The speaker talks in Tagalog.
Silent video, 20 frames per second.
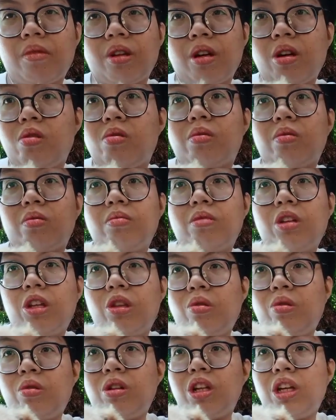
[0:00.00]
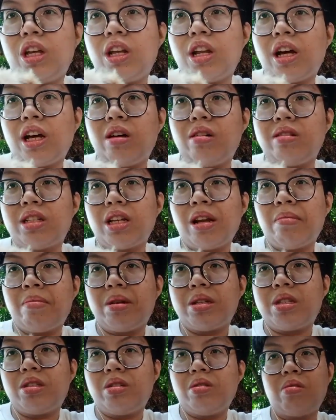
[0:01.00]
ano, dito ko din ginagawa sa labas
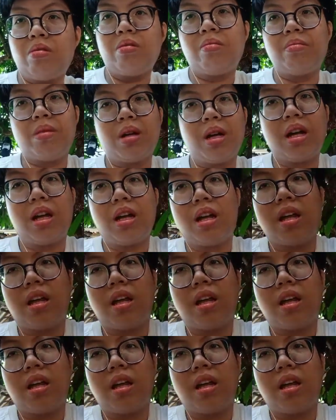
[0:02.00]
yung mga